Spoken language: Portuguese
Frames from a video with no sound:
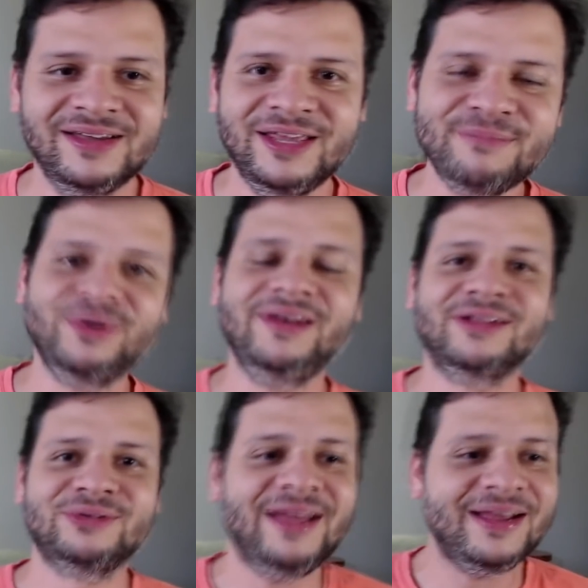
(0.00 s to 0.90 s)
Que
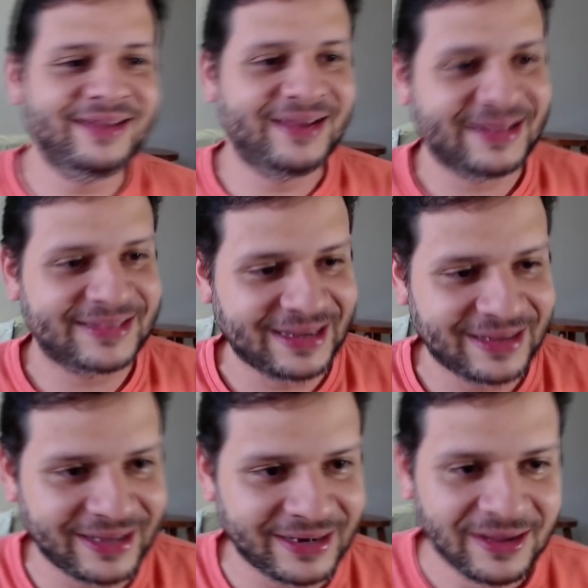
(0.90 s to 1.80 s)
bonito, né, Kim
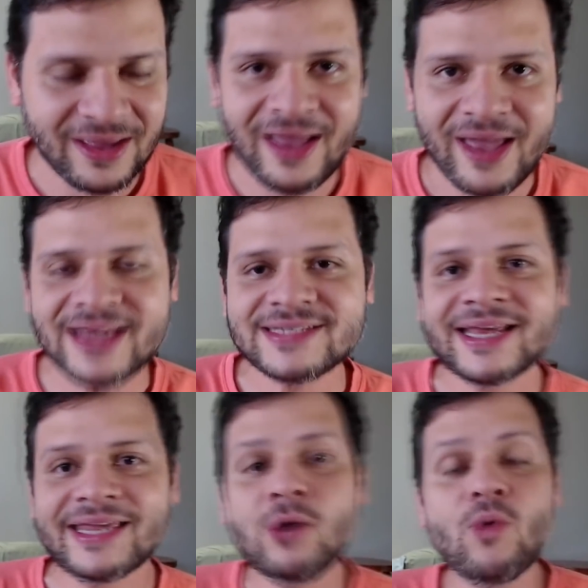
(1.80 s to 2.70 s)
Kataguiri? Esse
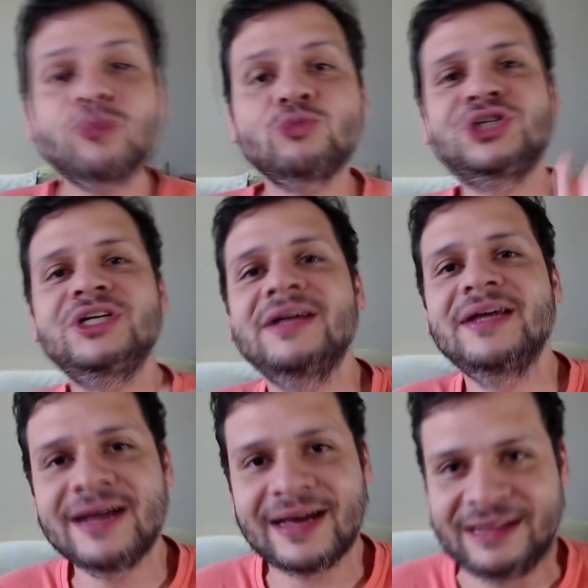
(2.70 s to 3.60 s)
aqui é um outro
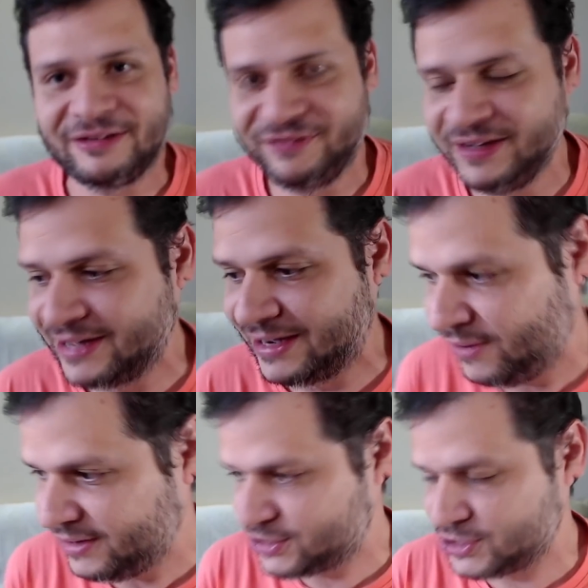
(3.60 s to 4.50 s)
tiririca da vida,
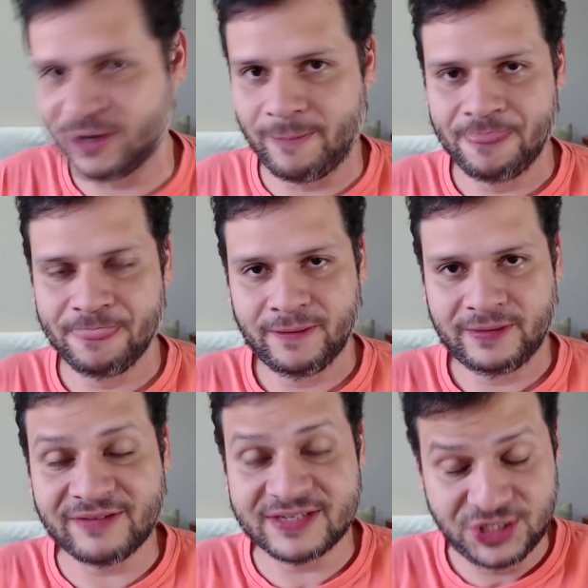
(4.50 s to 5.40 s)
olha só.
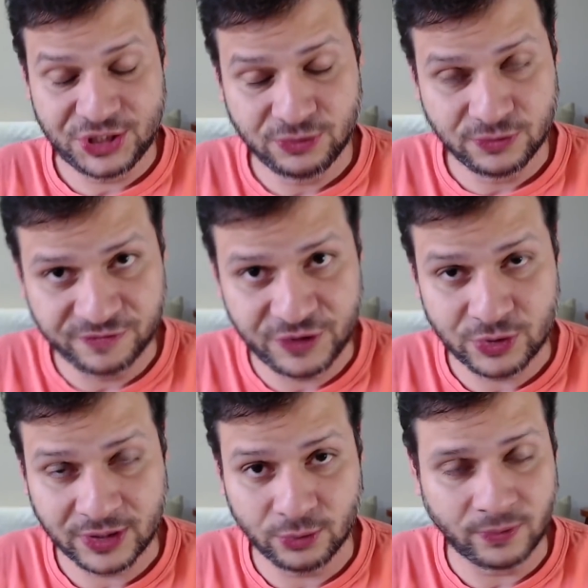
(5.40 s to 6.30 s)
Tava assistindo um
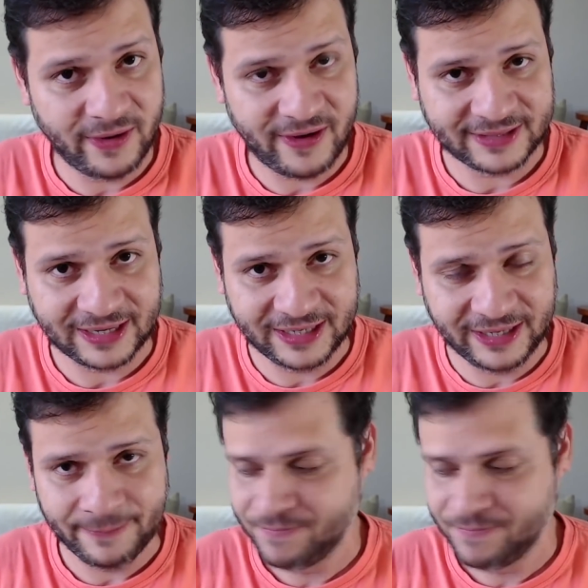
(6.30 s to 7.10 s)
vídeo aqui do Kim Kataguiri.